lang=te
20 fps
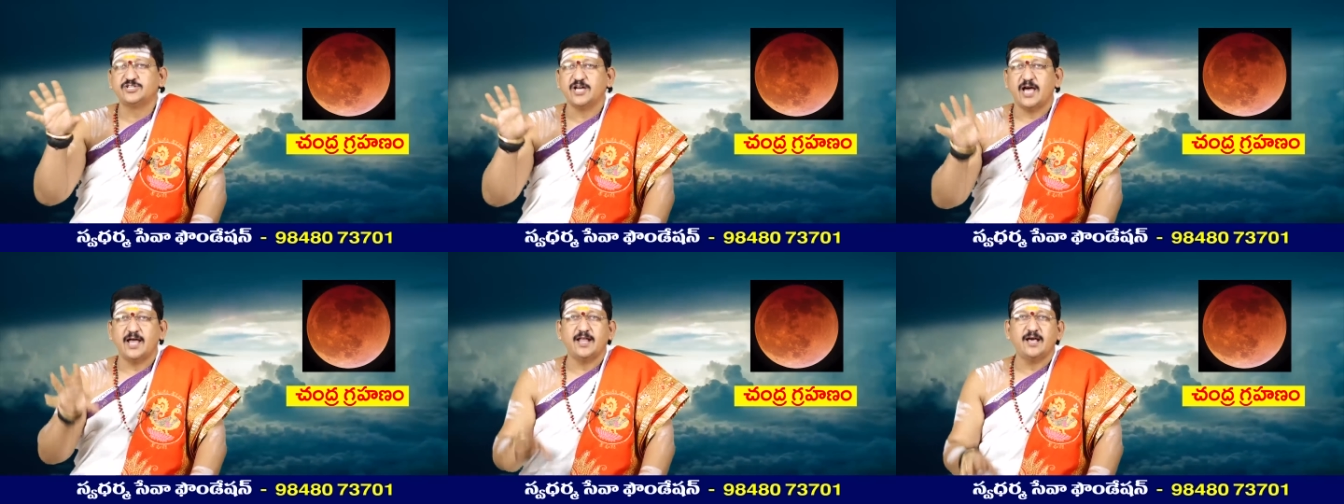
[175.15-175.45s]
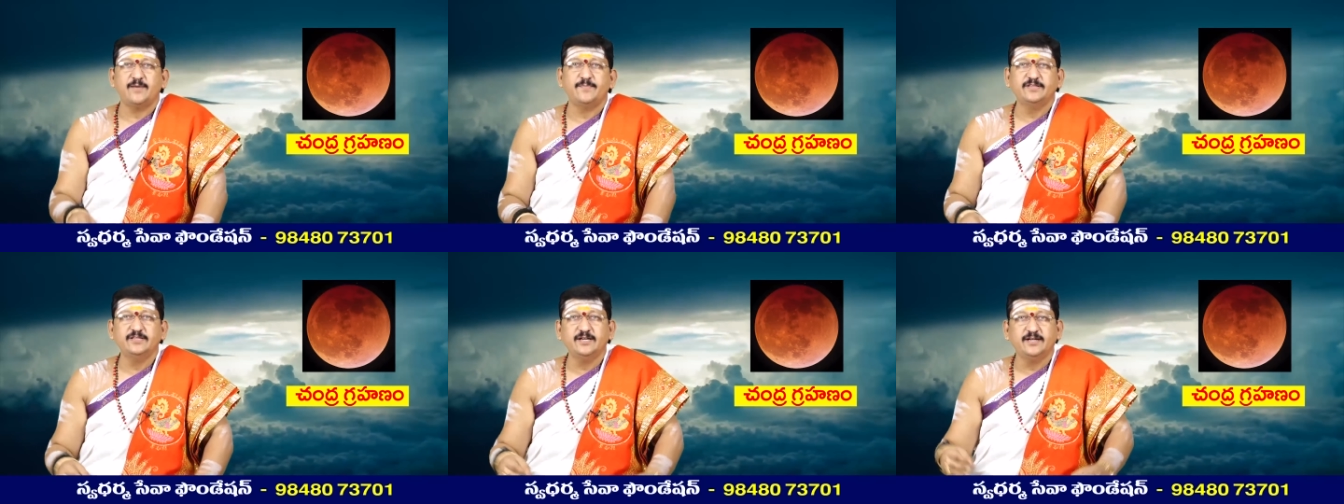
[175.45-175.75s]

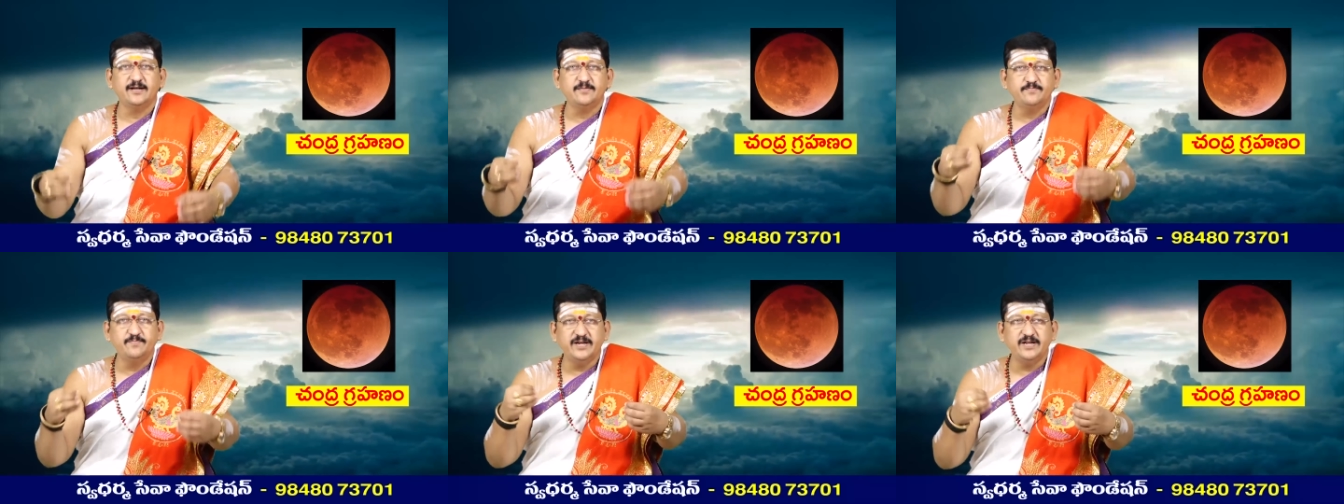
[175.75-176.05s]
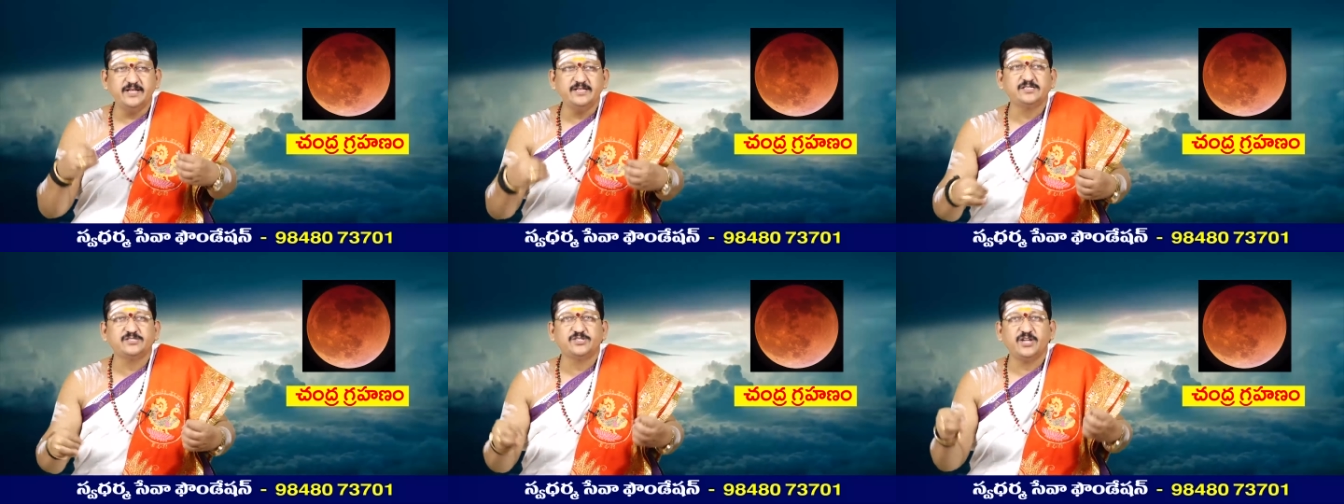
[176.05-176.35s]
చాలామంది
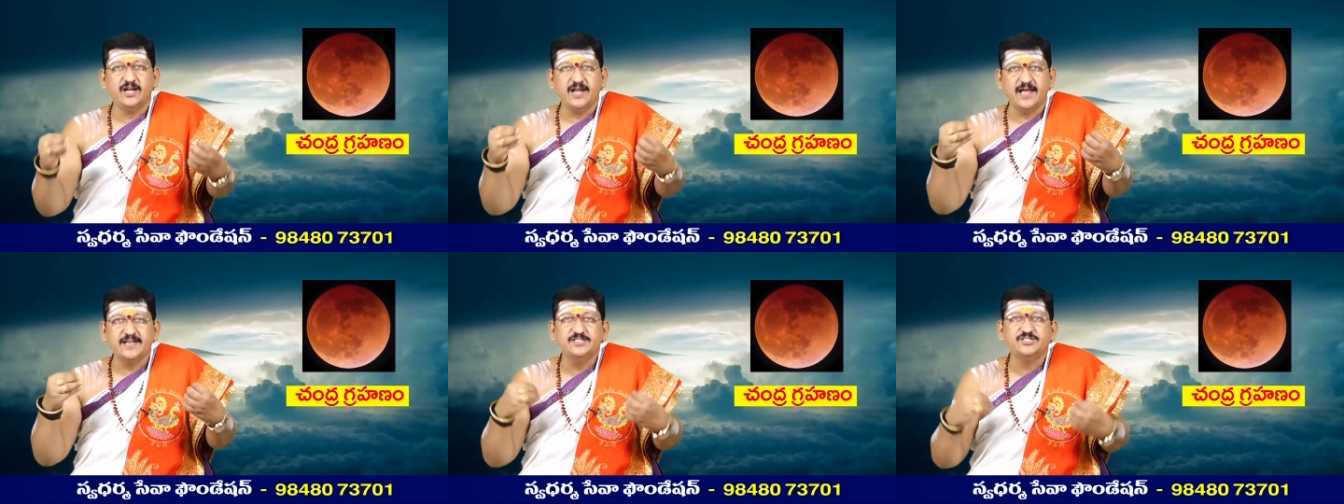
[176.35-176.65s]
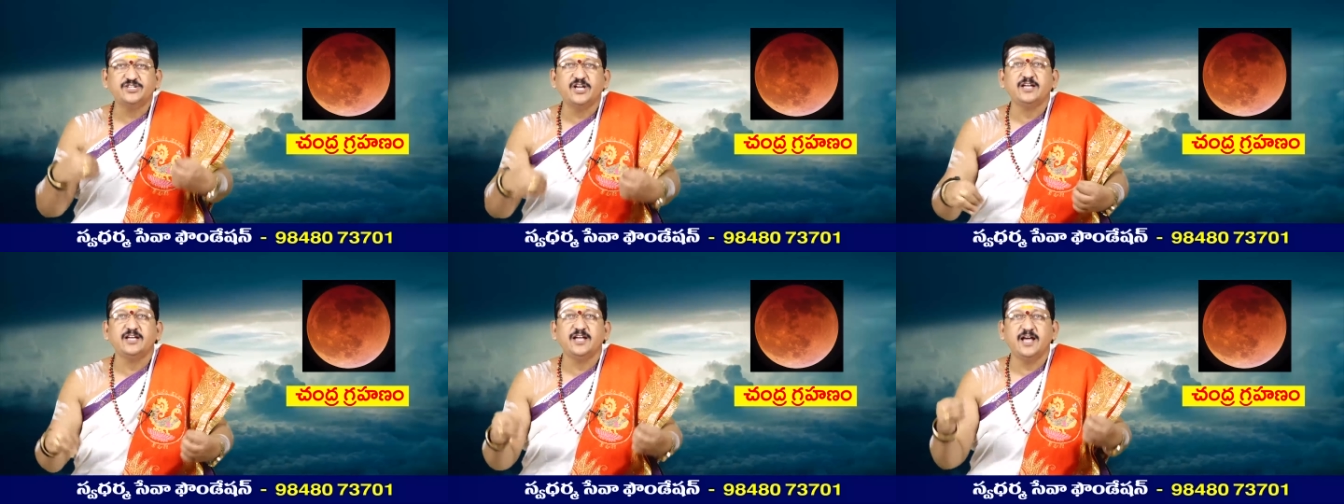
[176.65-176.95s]
గర్భిణీ స్త్రీలు ఏం
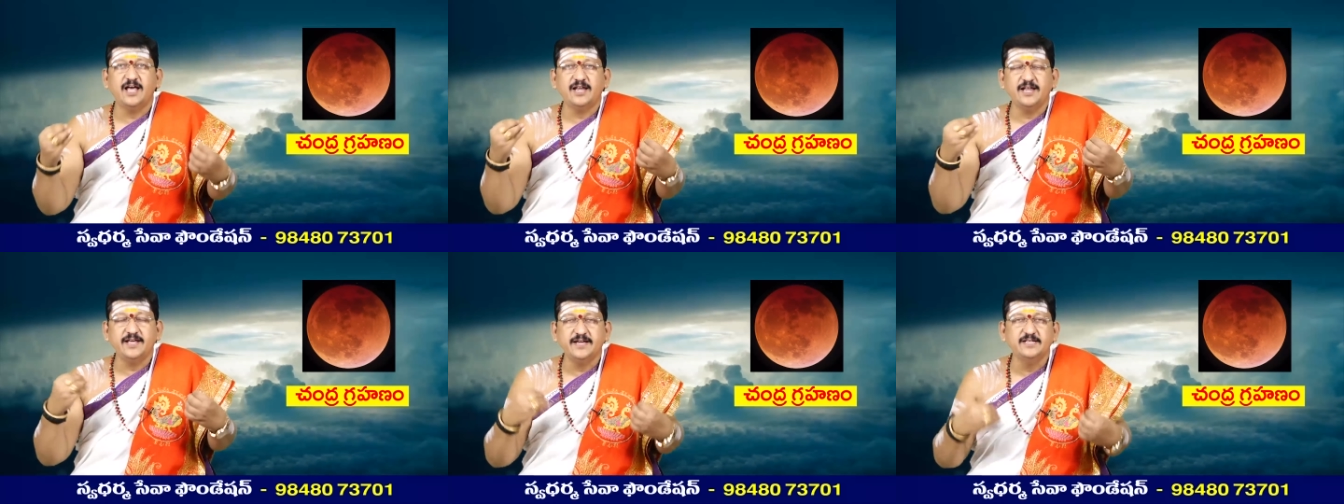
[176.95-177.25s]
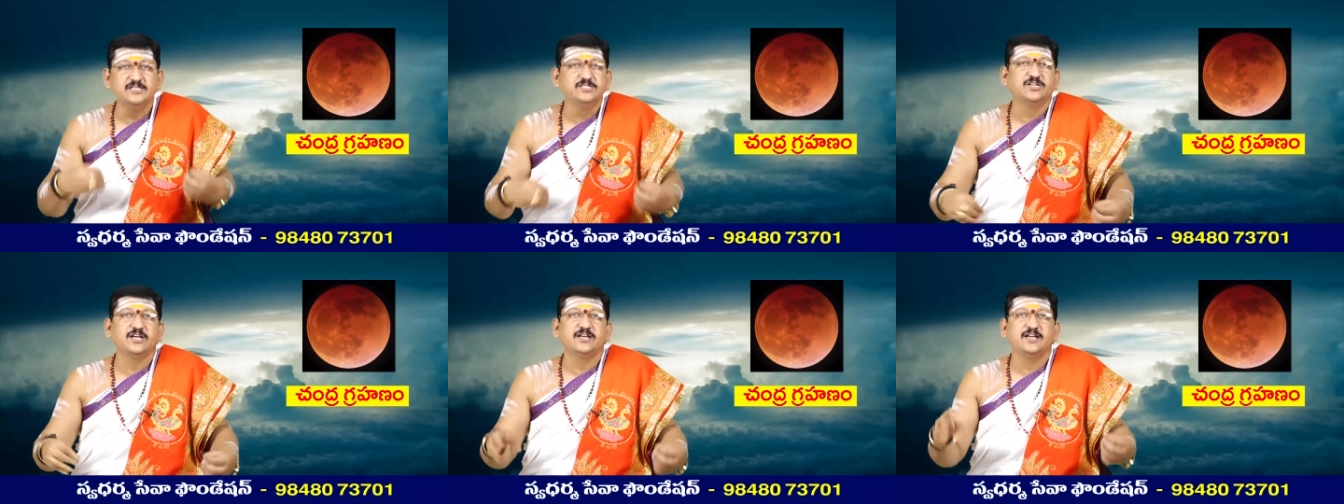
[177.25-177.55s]
చెయ్యాలి
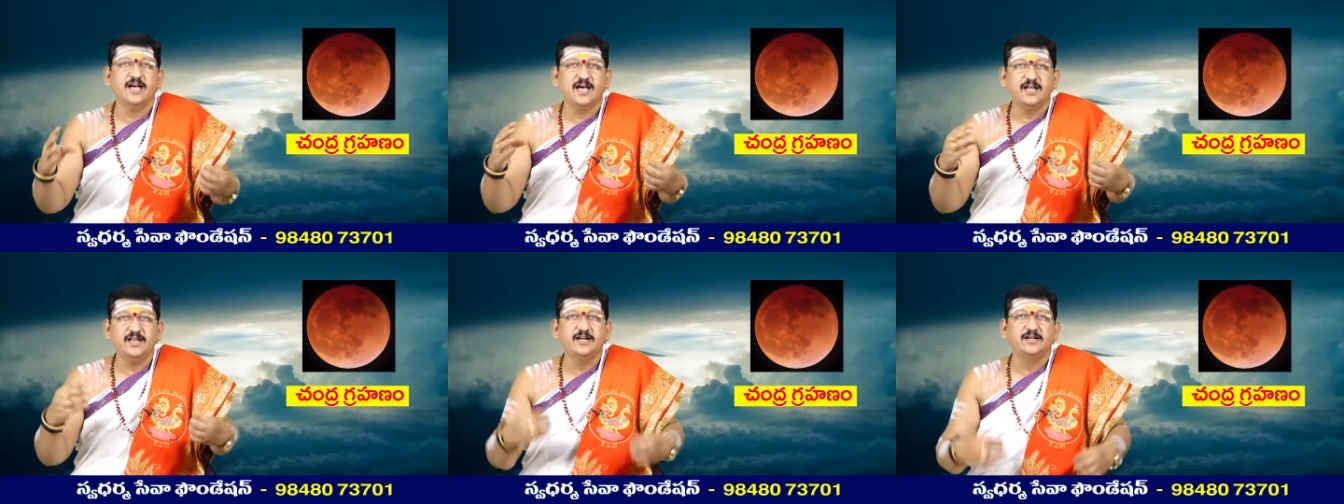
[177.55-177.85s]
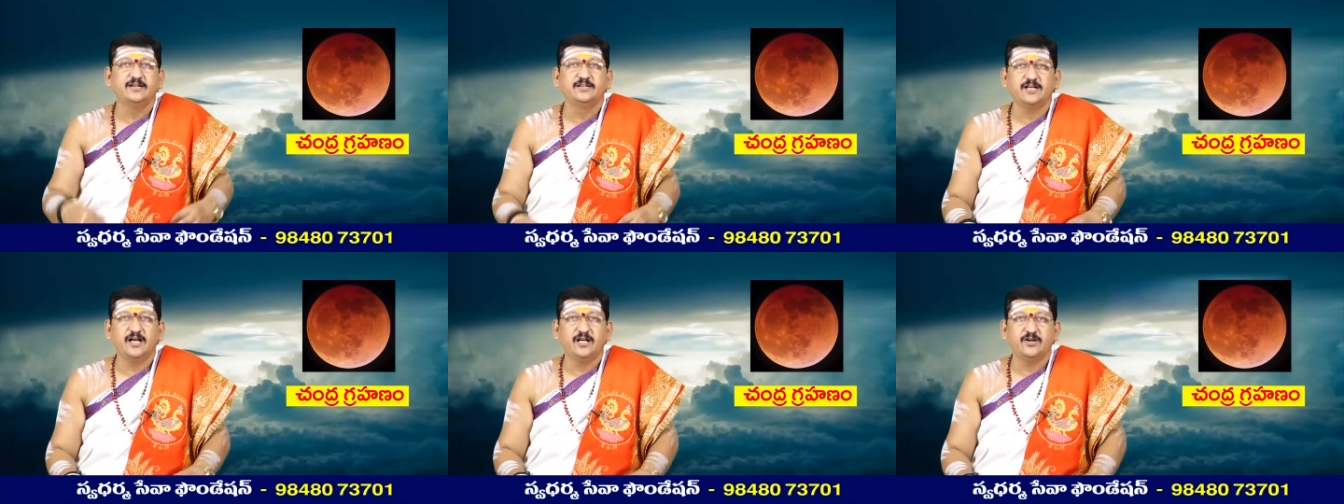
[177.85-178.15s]
ఏం చెయ్యాలి
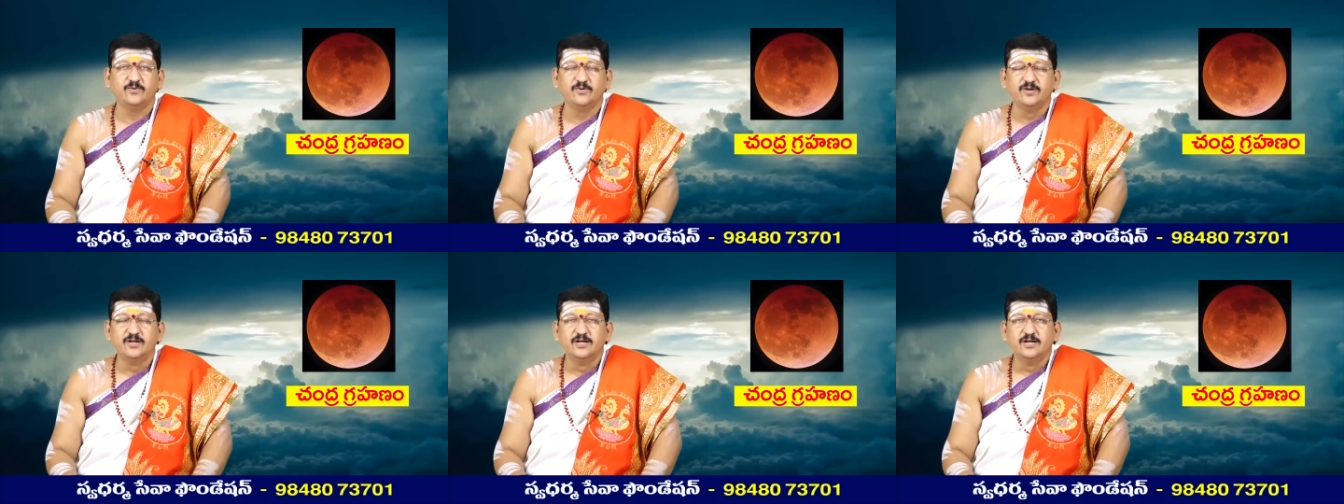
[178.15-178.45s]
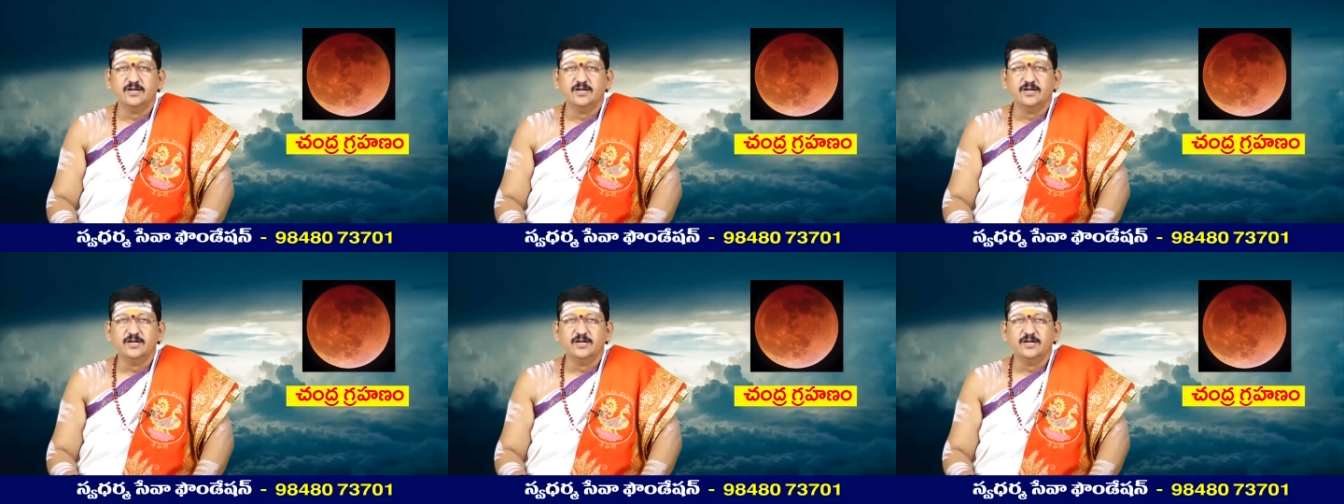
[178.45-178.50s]
అంటారు